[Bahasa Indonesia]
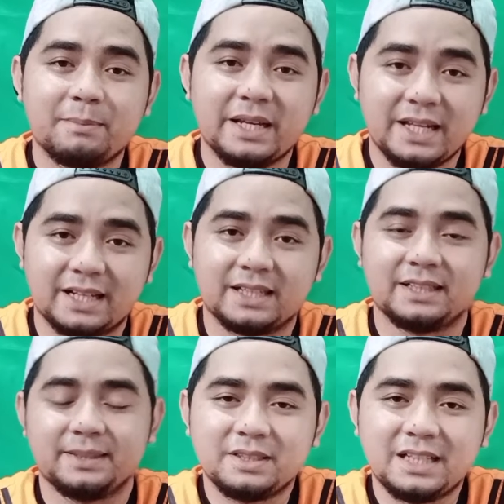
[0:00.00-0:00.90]
bayar.
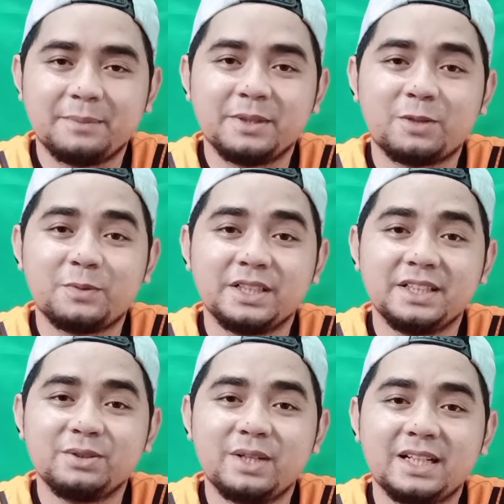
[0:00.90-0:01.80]
Nah, mikrofon
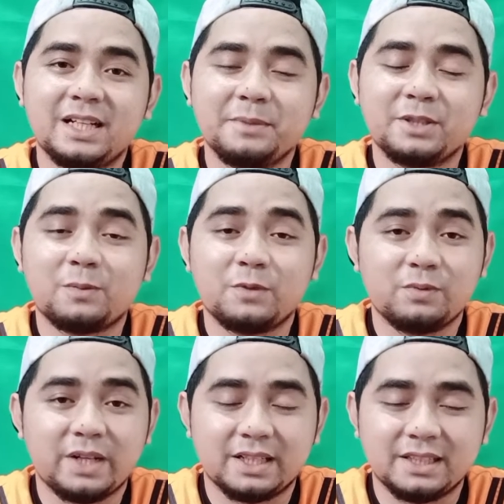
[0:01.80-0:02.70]
ini tuh adalah mikrofon
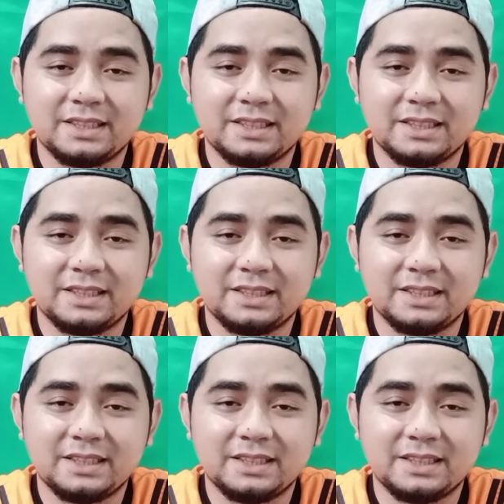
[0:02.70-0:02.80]
wireless